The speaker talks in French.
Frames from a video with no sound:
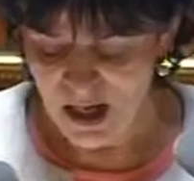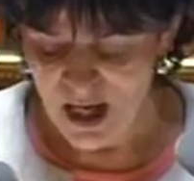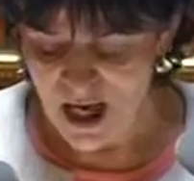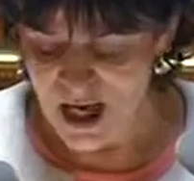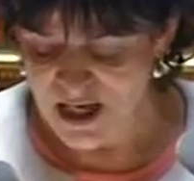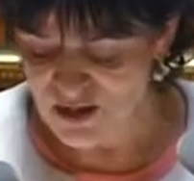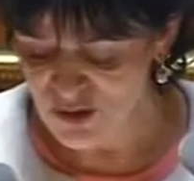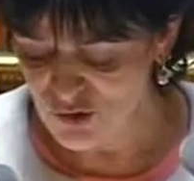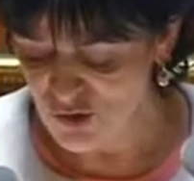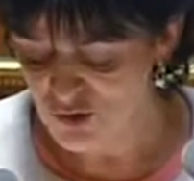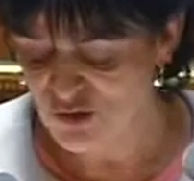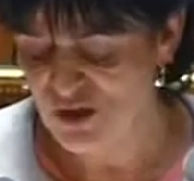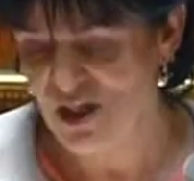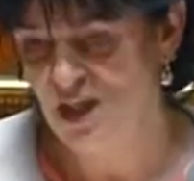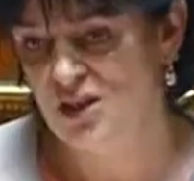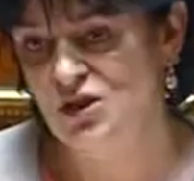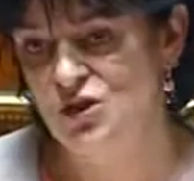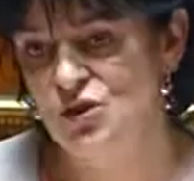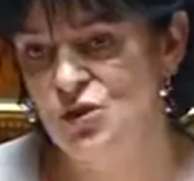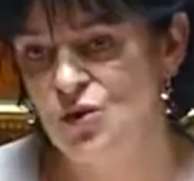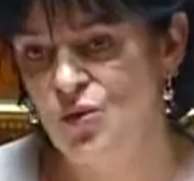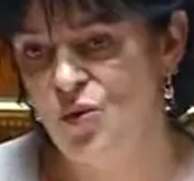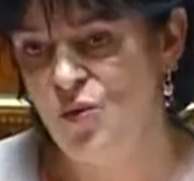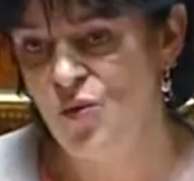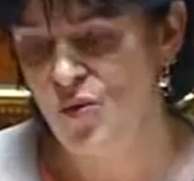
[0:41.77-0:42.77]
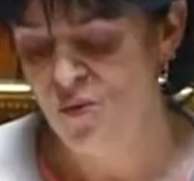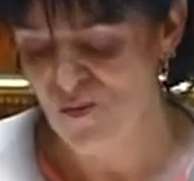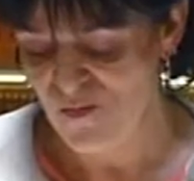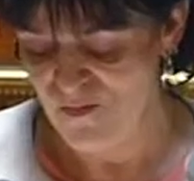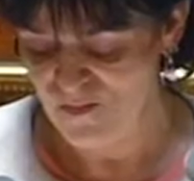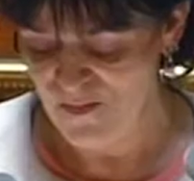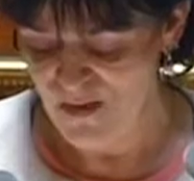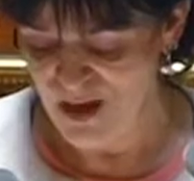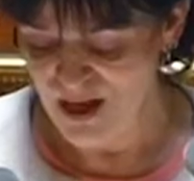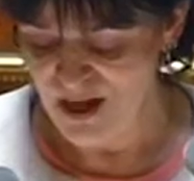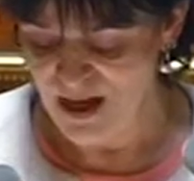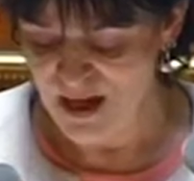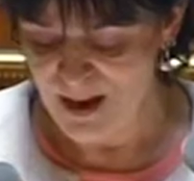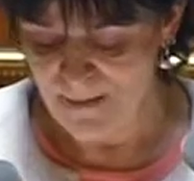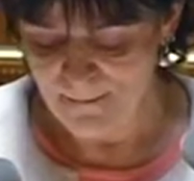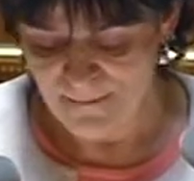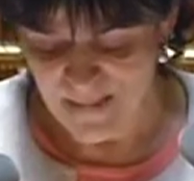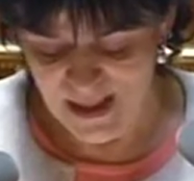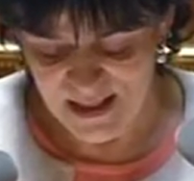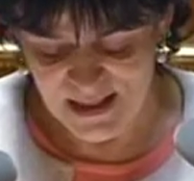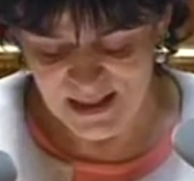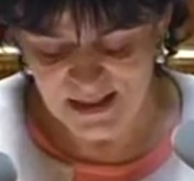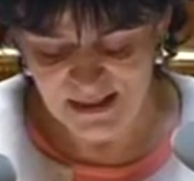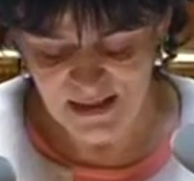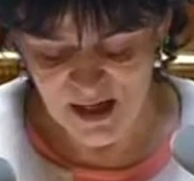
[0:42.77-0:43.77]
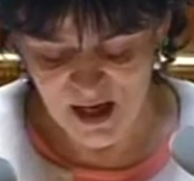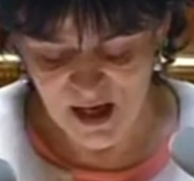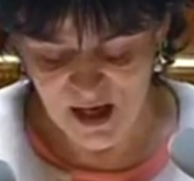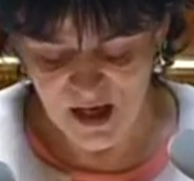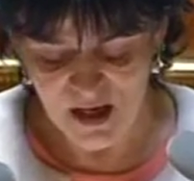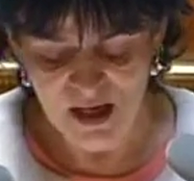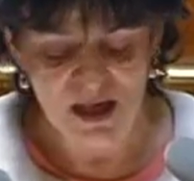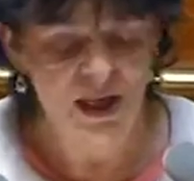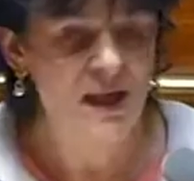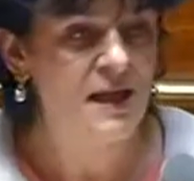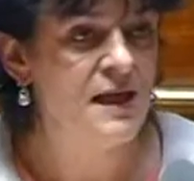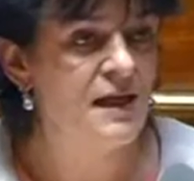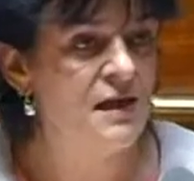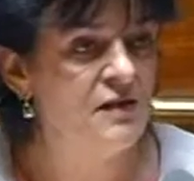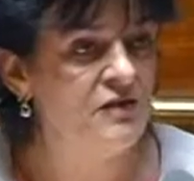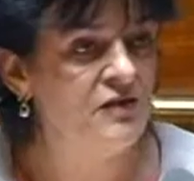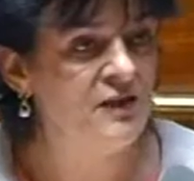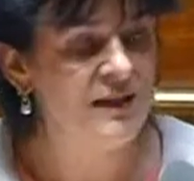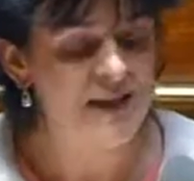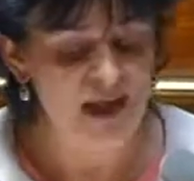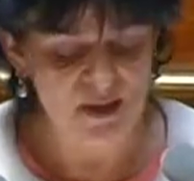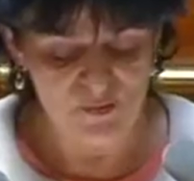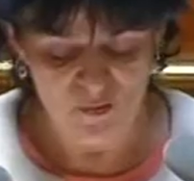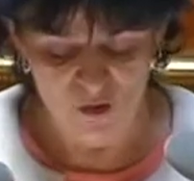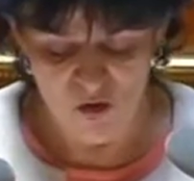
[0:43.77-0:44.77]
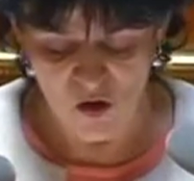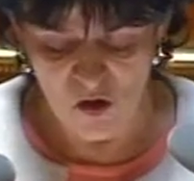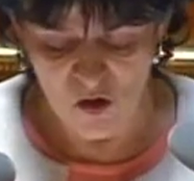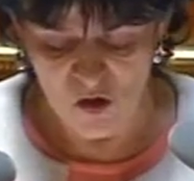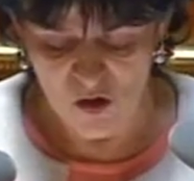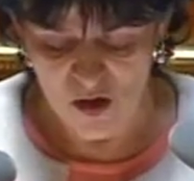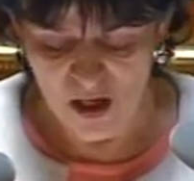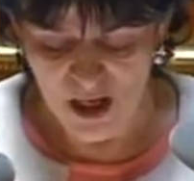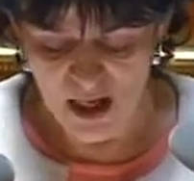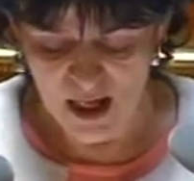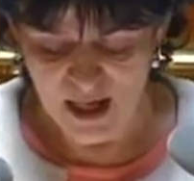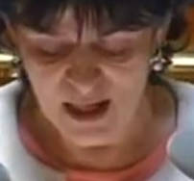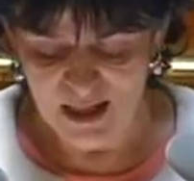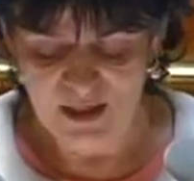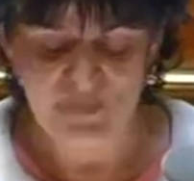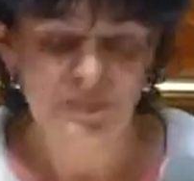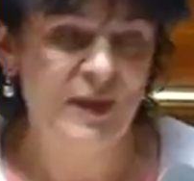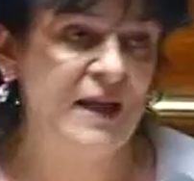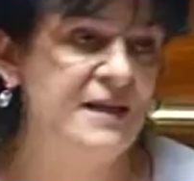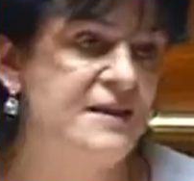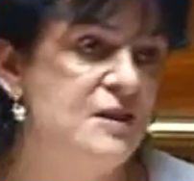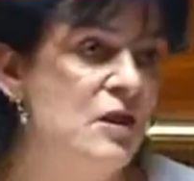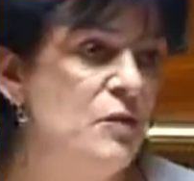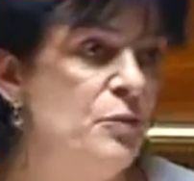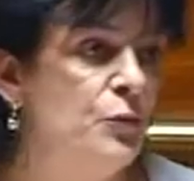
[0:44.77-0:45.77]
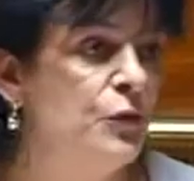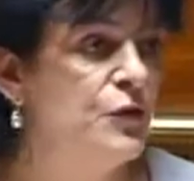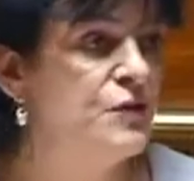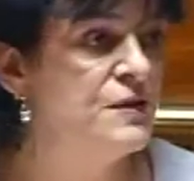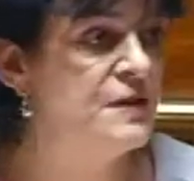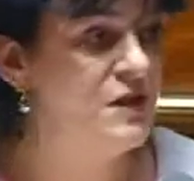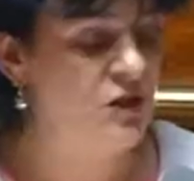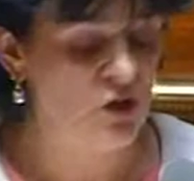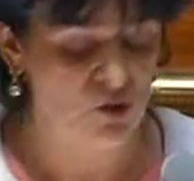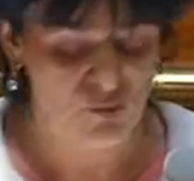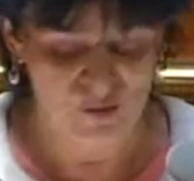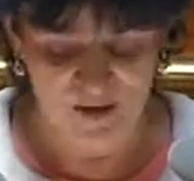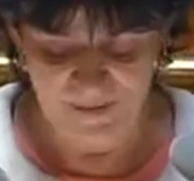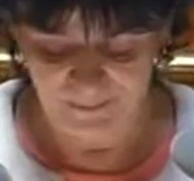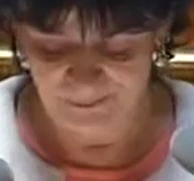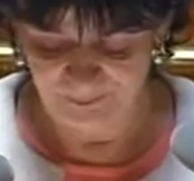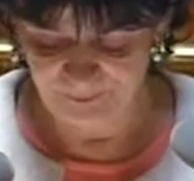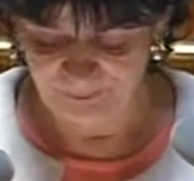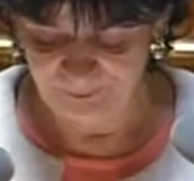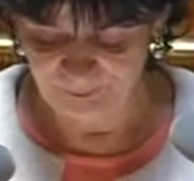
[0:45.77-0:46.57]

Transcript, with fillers: associations, médecins et évidemment les personnes prostituées,